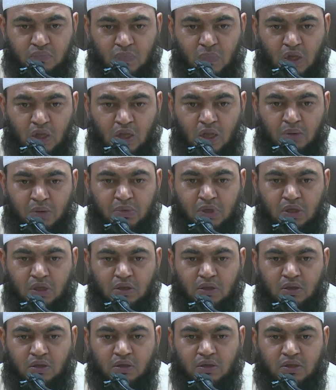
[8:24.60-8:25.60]

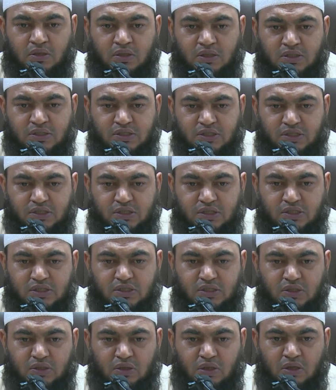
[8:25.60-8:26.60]
हमें किसी चीज़
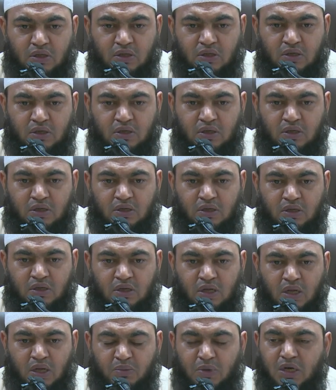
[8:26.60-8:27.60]
की
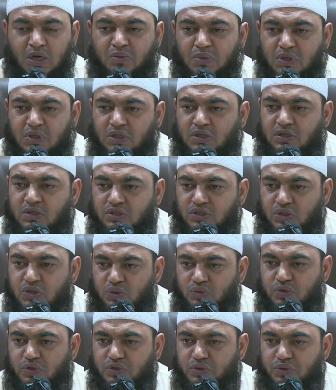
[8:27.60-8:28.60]
आ, हमारी मदद की
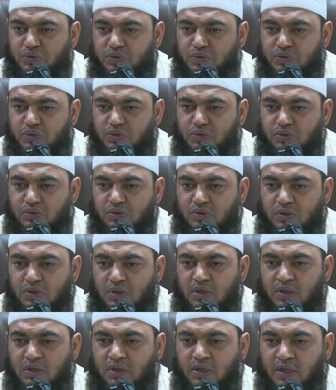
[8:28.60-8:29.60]
ज़रूरत है उनको
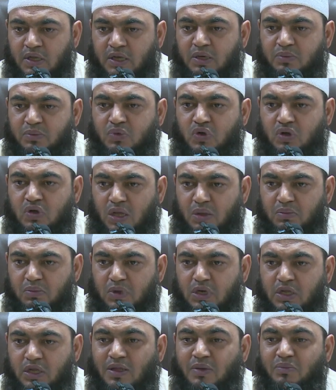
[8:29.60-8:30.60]
कि अगर मौका
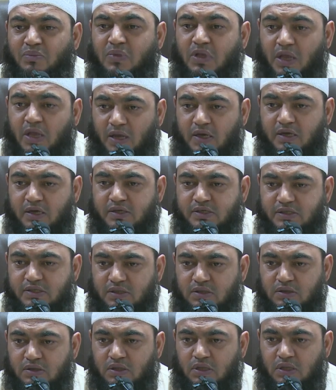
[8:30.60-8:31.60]
मिले तो हम क्या कर
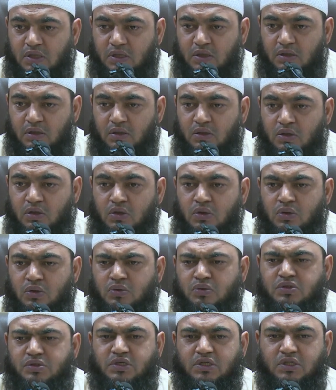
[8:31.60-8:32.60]
सकते हैं
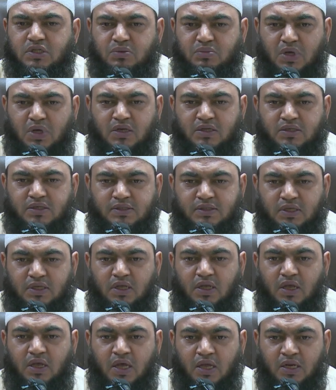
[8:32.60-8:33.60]
उस एतबार से
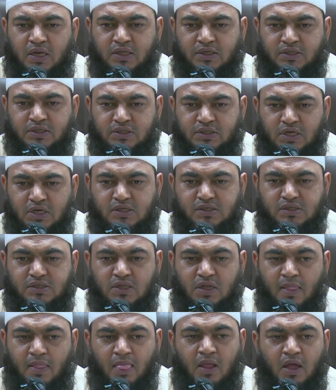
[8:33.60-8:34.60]
हर इस शख्स
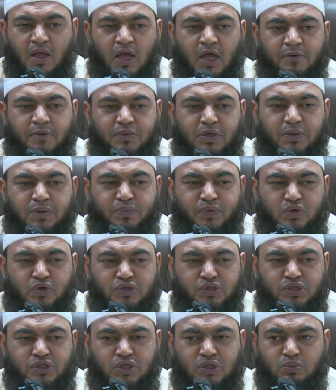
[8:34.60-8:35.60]
अपने
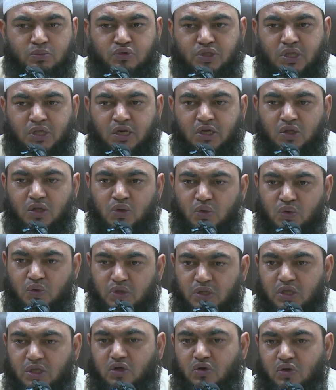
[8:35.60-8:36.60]
पड़ोसी के मुतालिक खुद
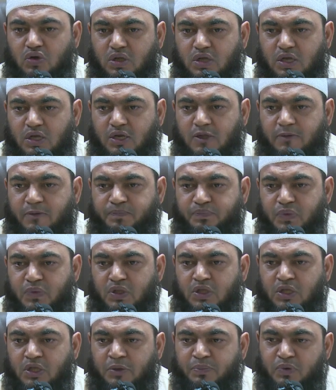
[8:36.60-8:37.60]
ही गौर करें
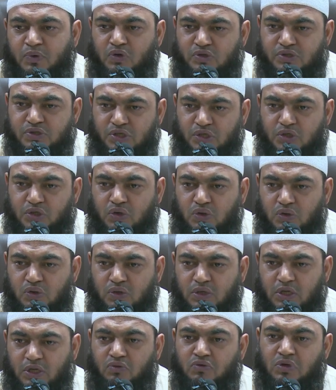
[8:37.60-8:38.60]
कि पड़ोसी
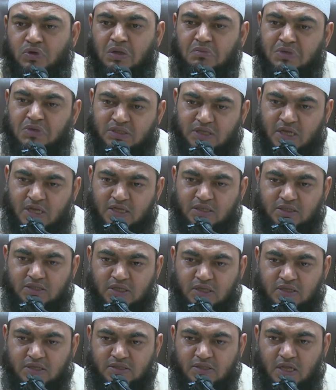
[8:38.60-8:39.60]
कौन है उनका मिजाज
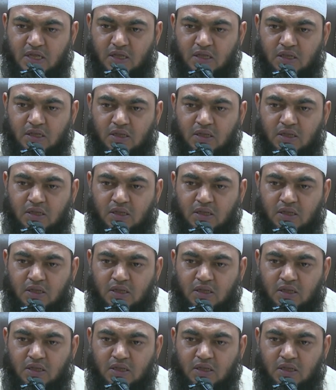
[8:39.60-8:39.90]
कैसा है